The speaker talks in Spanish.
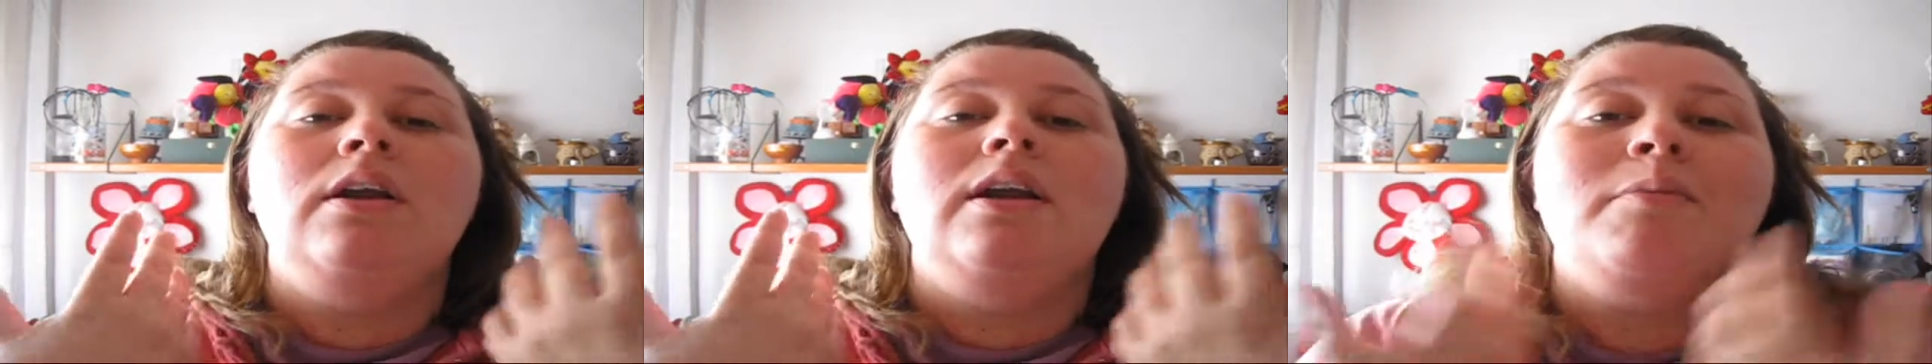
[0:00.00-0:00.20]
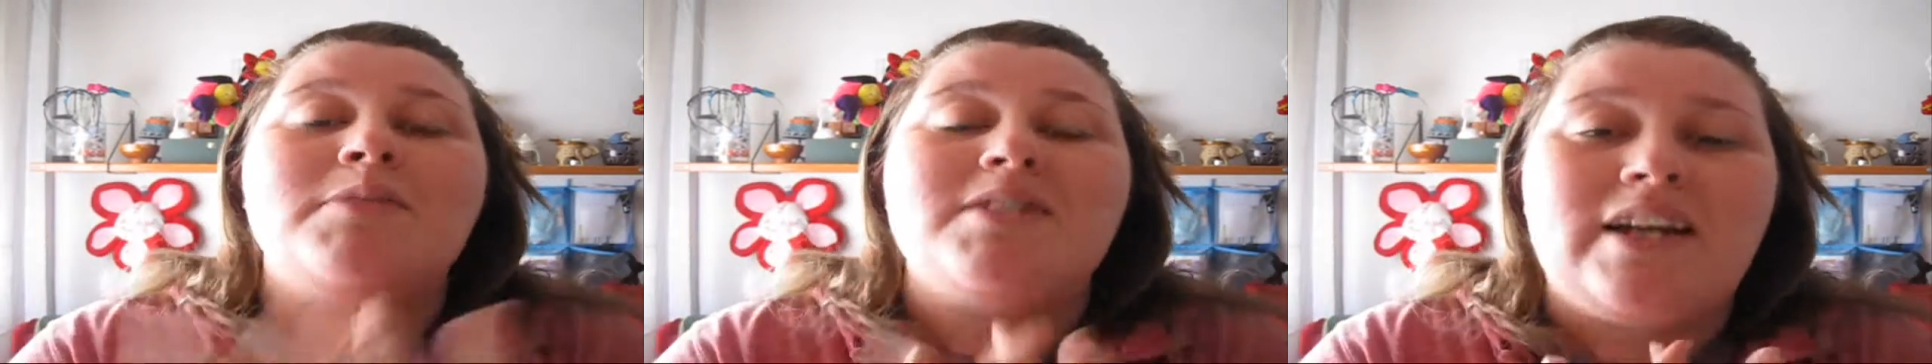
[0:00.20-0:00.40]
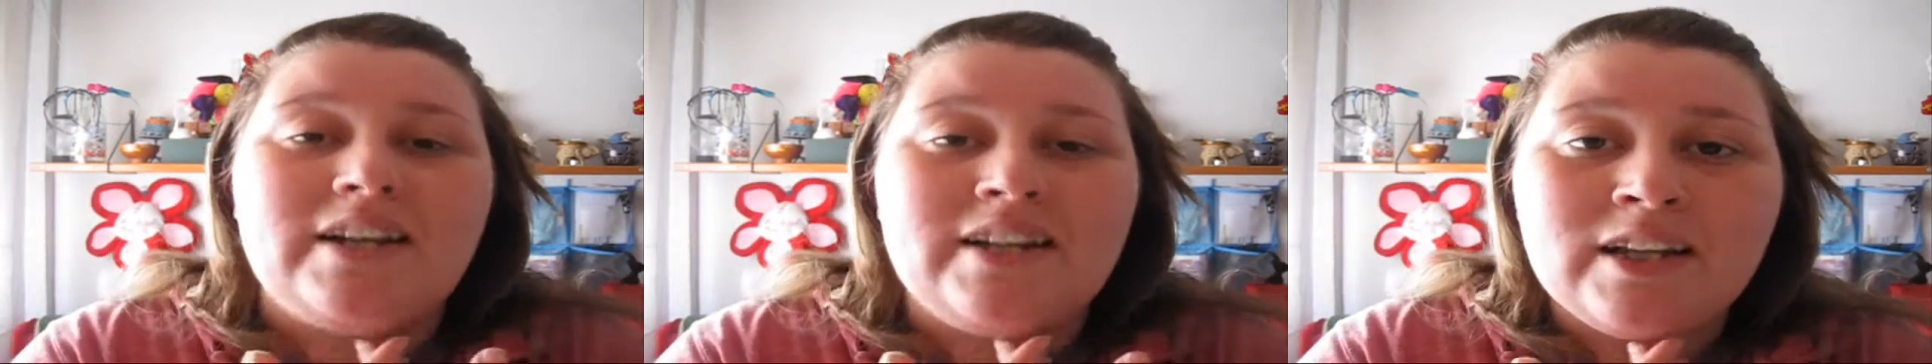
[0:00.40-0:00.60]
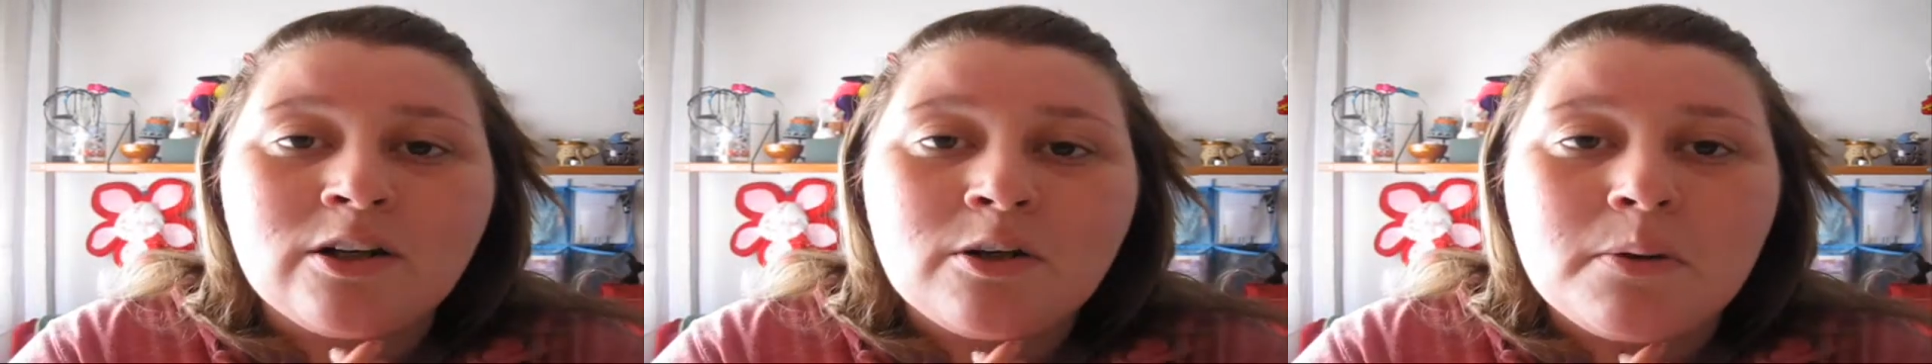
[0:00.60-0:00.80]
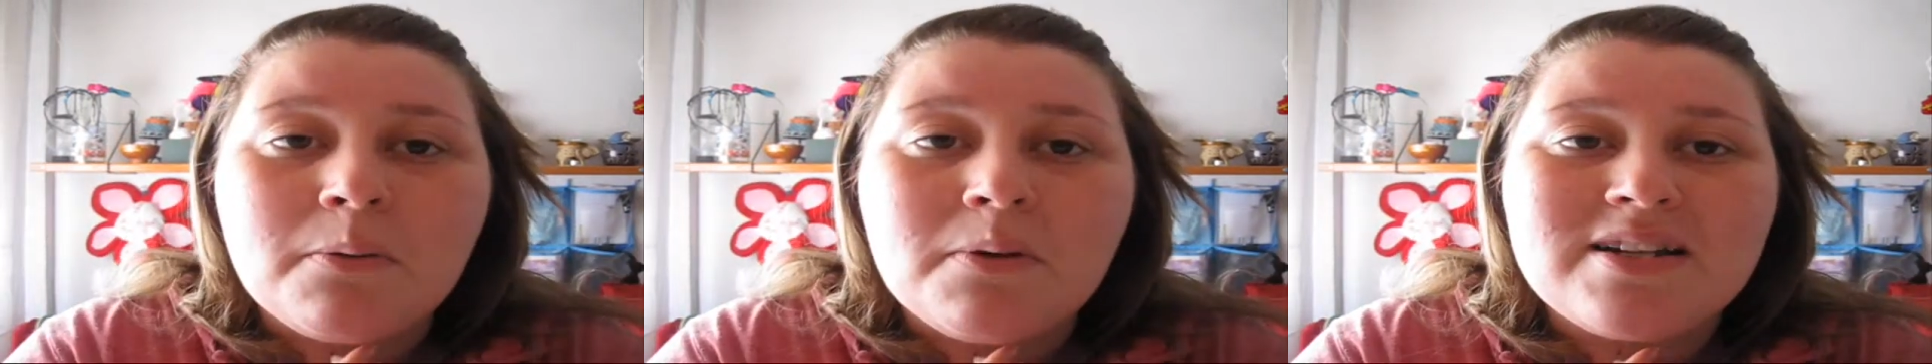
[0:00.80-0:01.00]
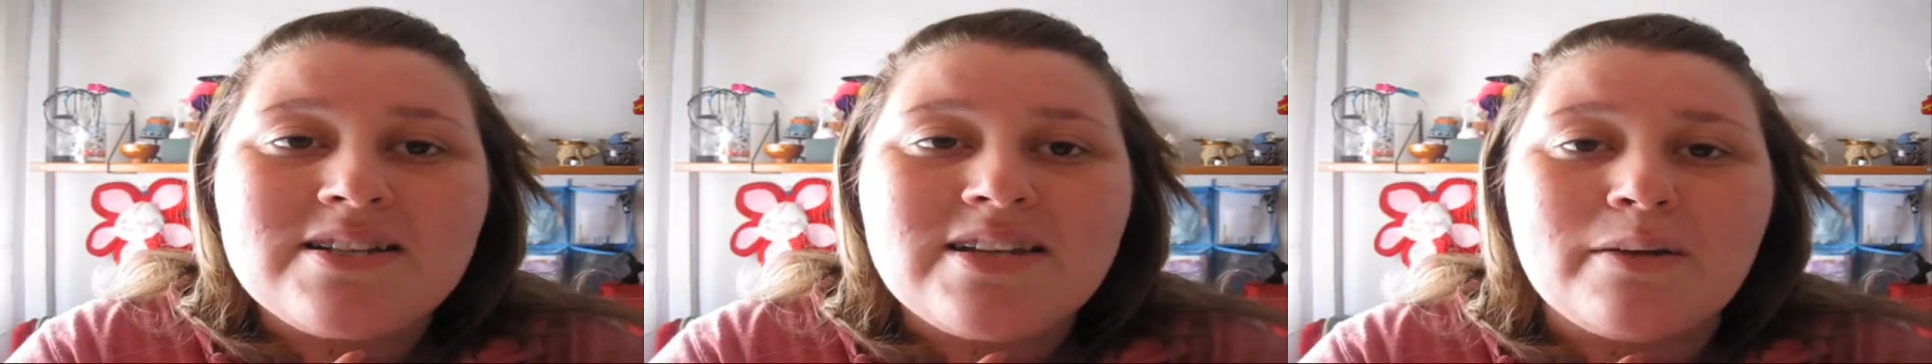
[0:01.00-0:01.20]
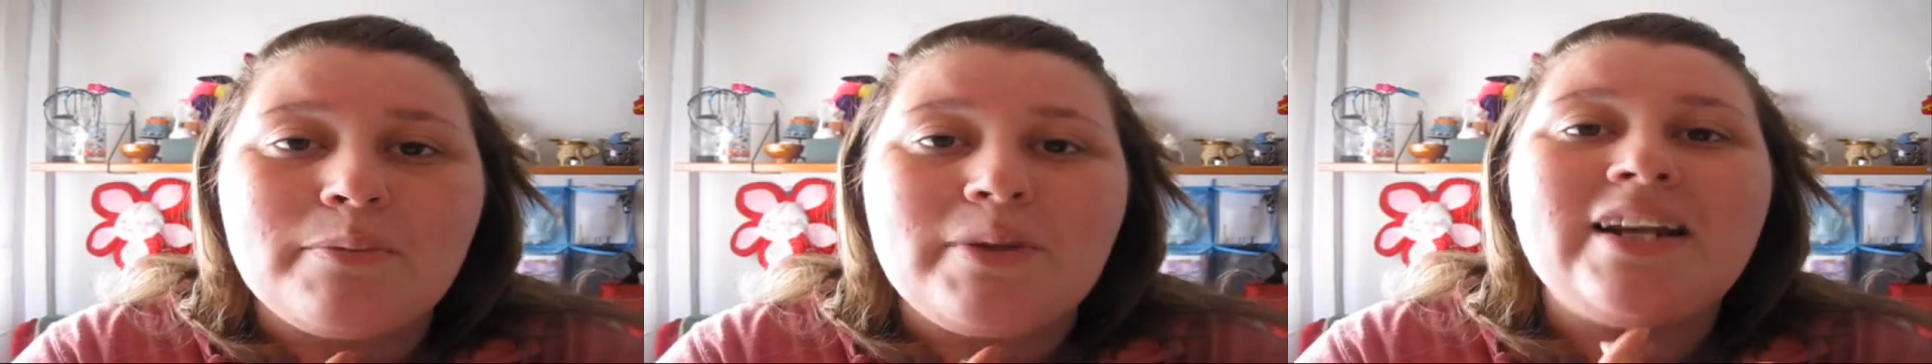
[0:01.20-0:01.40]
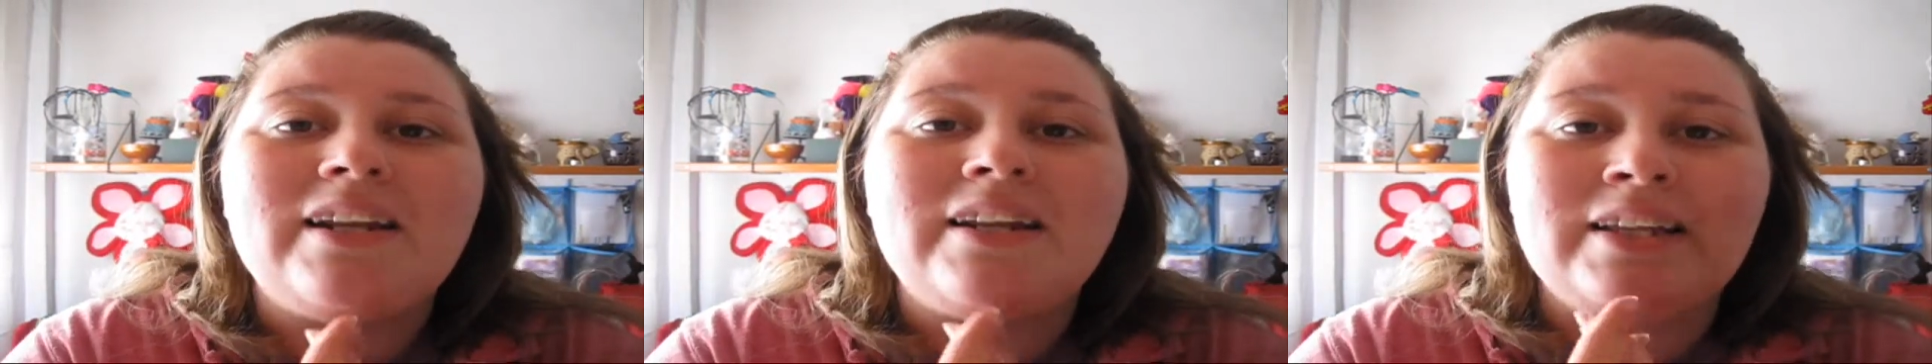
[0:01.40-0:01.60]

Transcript: la mascarilla no me va a servir